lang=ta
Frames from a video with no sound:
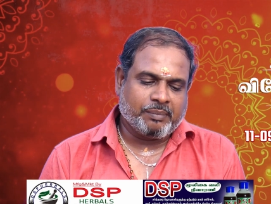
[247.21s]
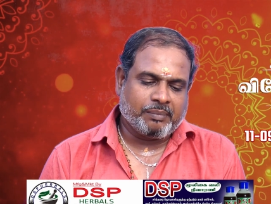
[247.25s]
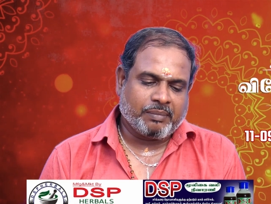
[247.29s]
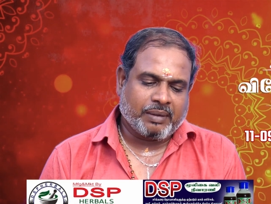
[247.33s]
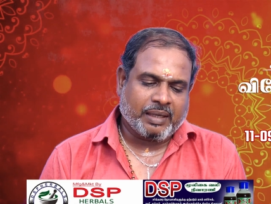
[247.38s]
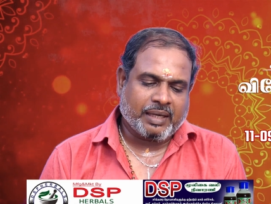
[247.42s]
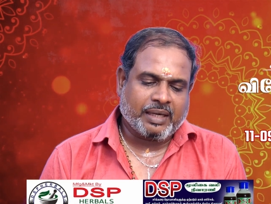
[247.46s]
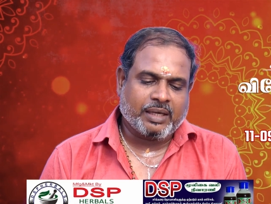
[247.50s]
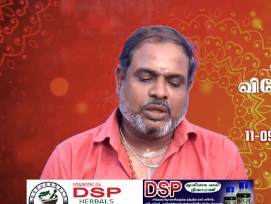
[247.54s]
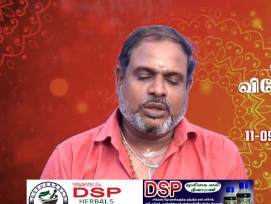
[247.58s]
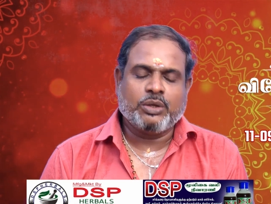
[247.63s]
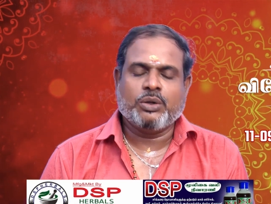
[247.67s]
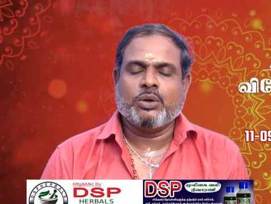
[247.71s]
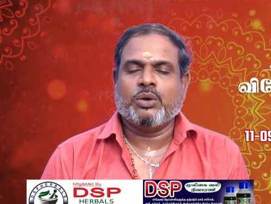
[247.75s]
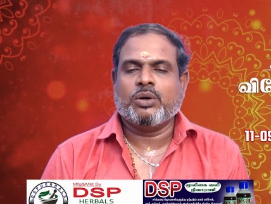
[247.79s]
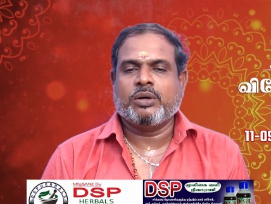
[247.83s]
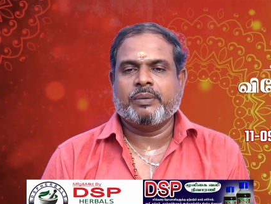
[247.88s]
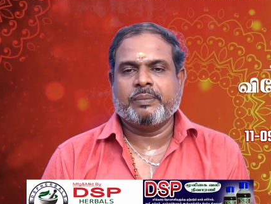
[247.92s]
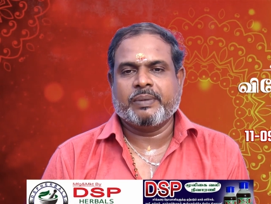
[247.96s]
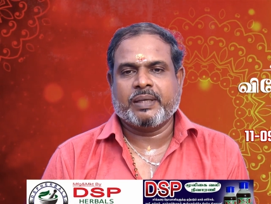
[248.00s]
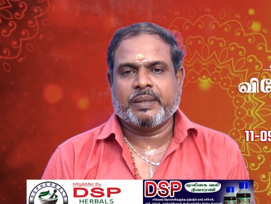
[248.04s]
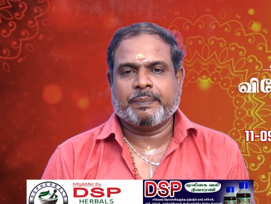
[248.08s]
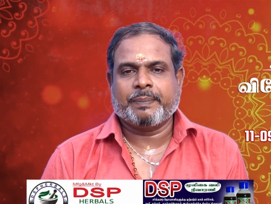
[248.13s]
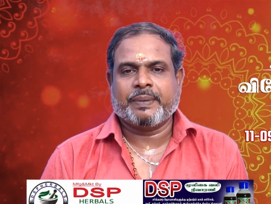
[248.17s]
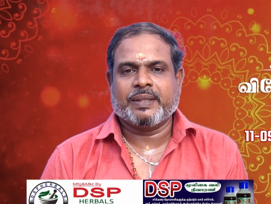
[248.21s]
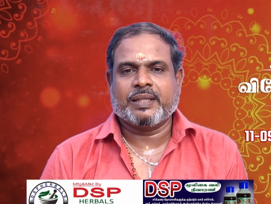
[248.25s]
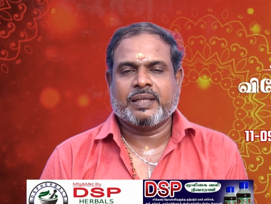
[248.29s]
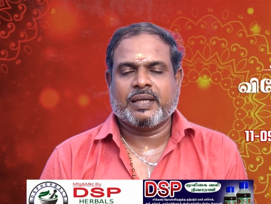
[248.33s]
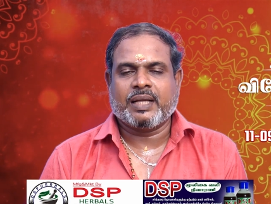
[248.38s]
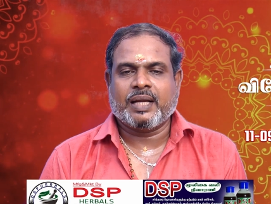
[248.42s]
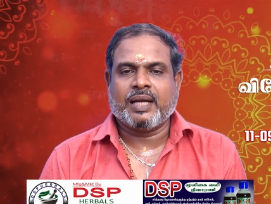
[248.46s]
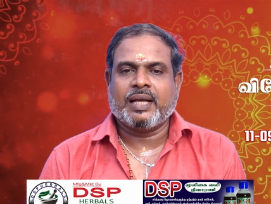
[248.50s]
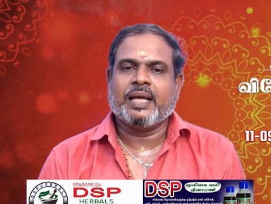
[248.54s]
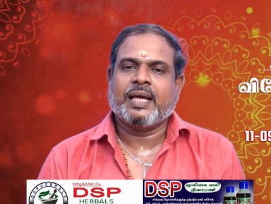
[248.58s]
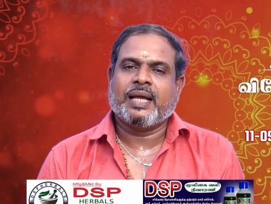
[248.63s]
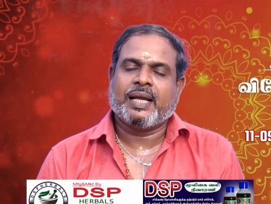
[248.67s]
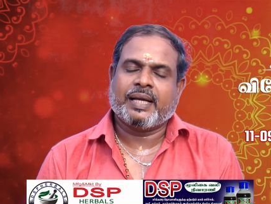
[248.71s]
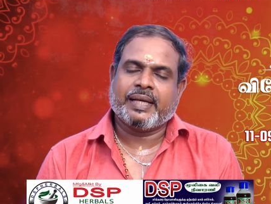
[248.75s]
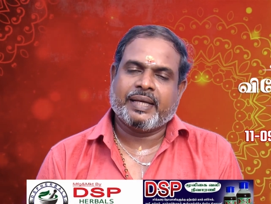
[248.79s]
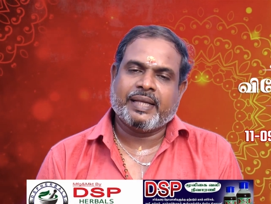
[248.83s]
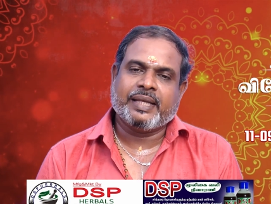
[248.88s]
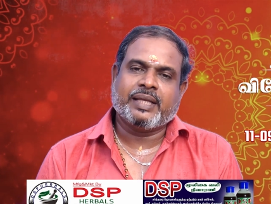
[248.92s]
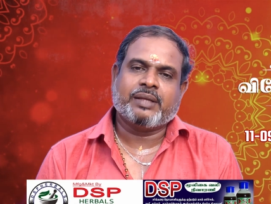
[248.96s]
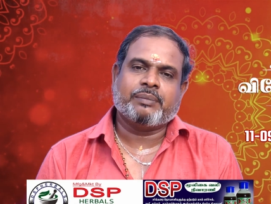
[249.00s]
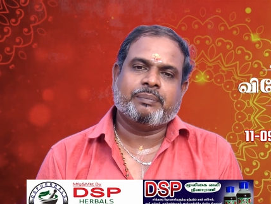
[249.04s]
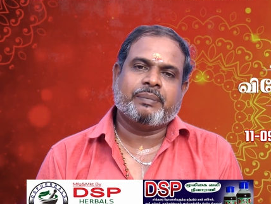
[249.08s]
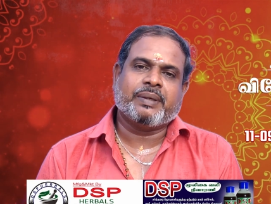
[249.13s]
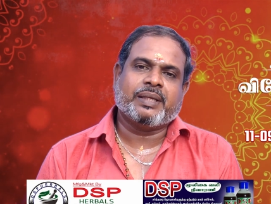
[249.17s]
அன்னைக்கு மரண யோகம்
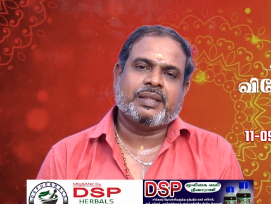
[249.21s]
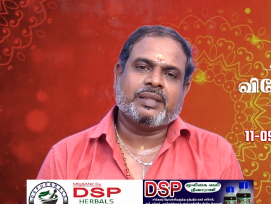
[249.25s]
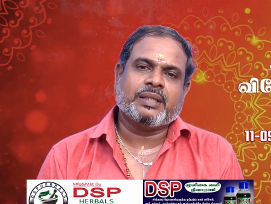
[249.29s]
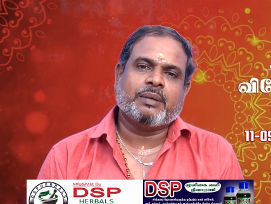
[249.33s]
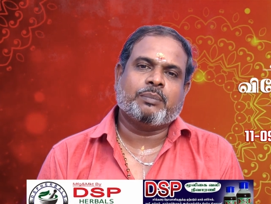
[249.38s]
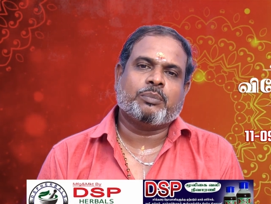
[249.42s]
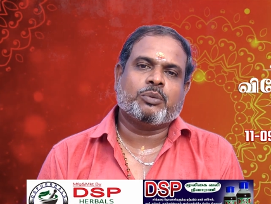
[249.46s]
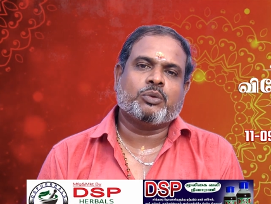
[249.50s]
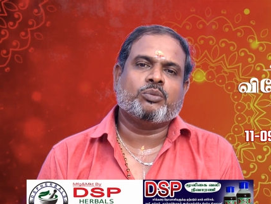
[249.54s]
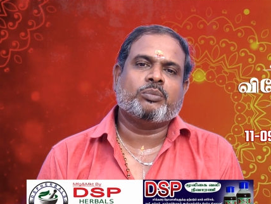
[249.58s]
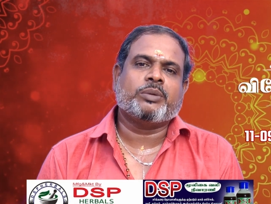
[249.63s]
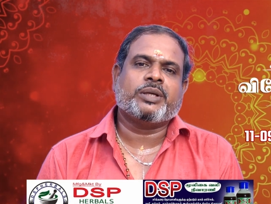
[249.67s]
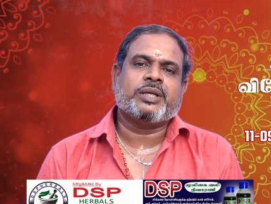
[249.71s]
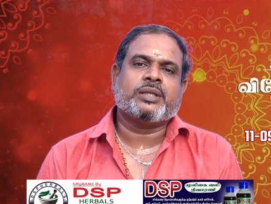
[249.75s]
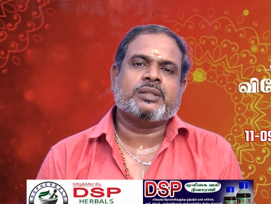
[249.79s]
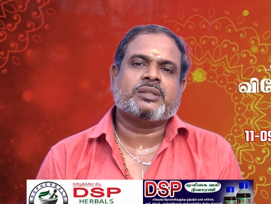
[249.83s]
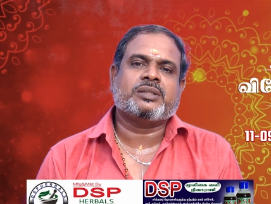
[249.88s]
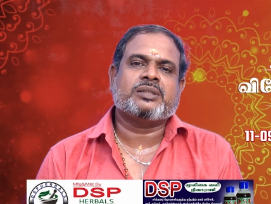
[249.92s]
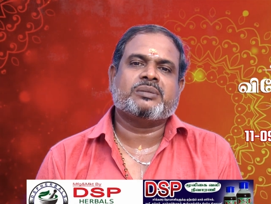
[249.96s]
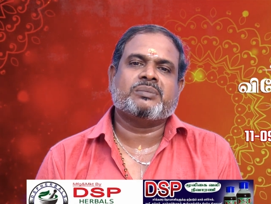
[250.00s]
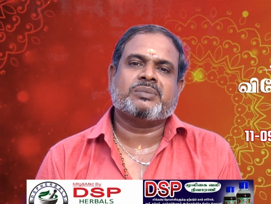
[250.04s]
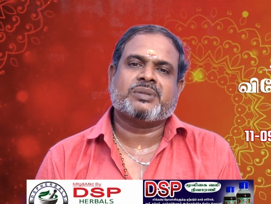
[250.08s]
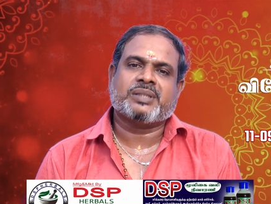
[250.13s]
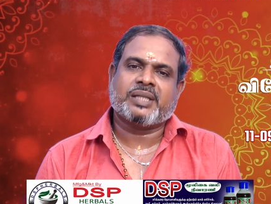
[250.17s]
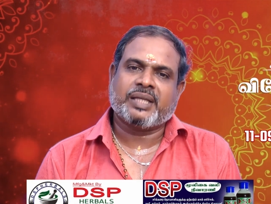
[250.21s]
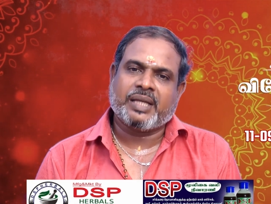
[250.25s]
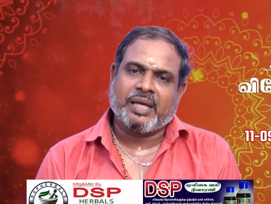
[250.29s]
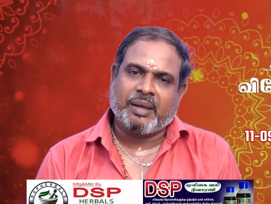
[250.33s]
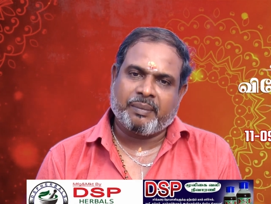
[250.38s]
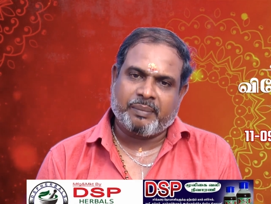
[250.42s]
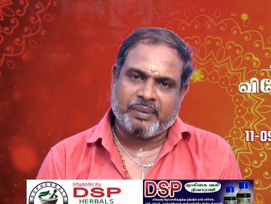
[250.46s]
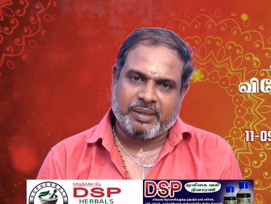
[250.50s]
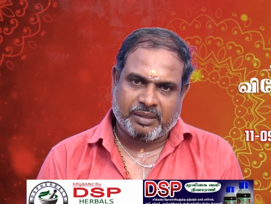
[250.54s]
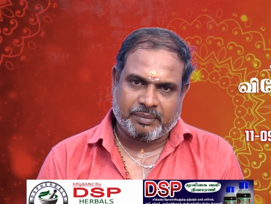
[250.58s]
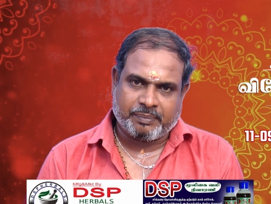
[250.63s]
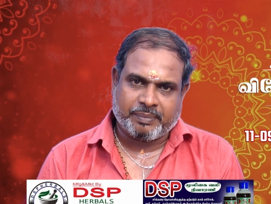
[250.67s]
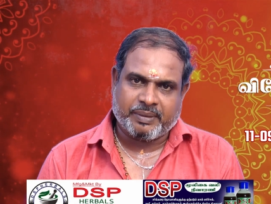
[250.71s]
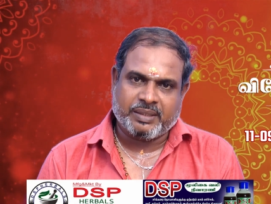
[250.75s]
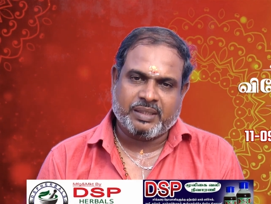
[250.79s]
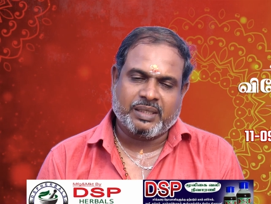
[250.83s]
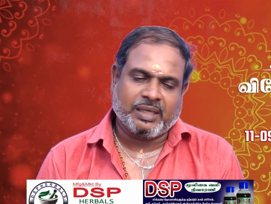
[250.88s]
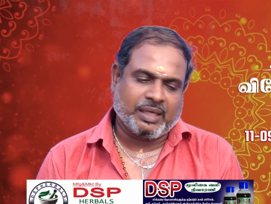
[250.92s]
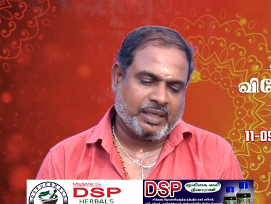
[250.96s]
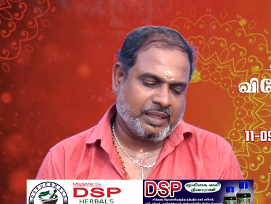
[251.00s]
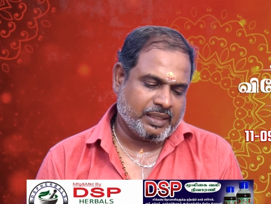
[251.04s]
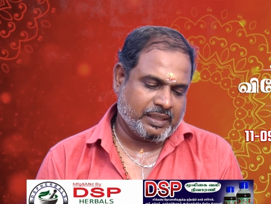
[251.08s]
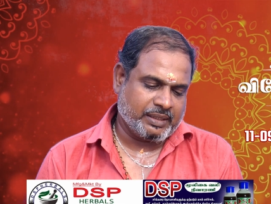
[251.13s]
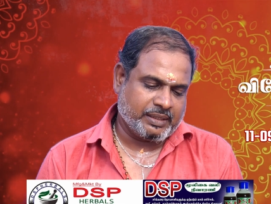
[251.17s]
இருப்பதனால அன்னைக்கும் எந்த புது முயற்சியும்
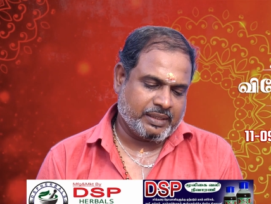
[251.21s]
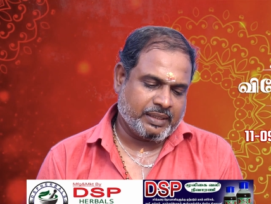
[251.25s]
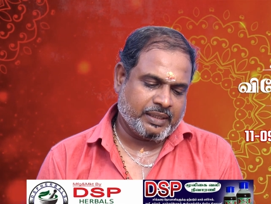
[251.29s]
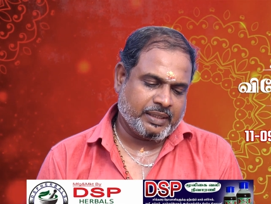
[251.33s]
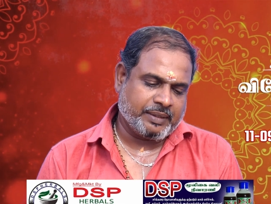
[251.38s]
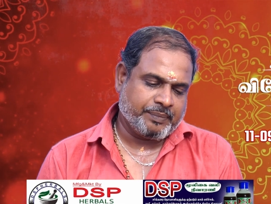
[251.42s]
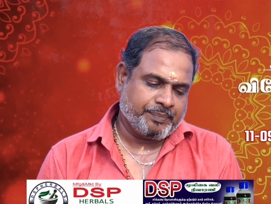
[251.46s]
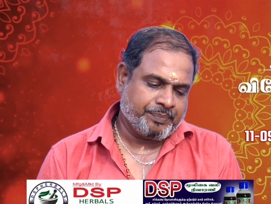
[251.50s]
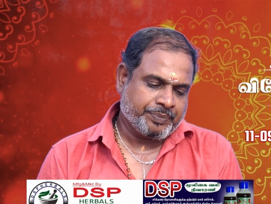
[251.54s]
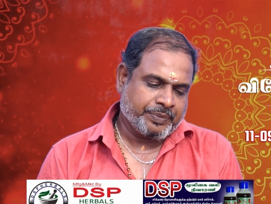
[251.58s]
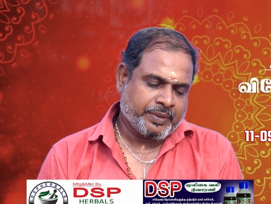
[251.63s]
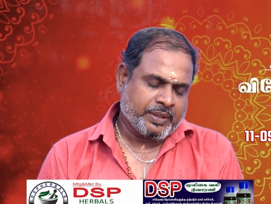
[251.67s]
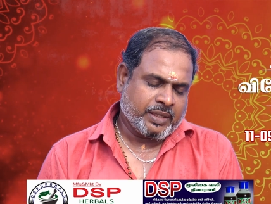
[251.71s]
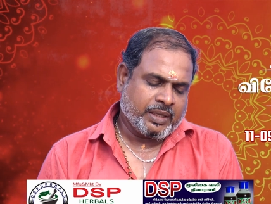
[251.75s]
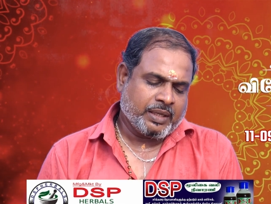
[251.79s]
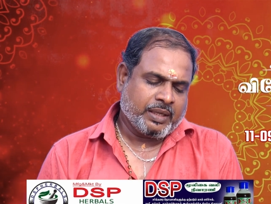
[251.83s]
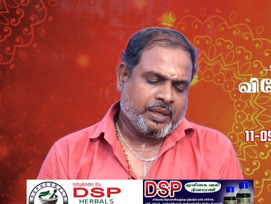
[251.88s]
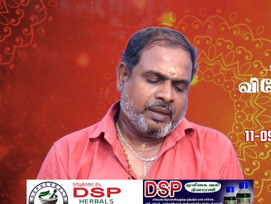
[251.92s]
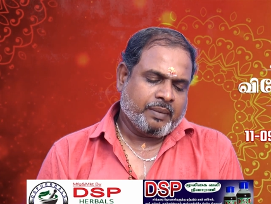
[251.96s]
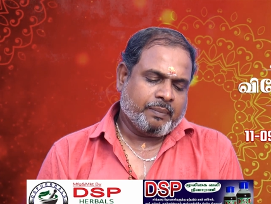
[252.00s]
செய்யாமல் இருப்பது நல்லது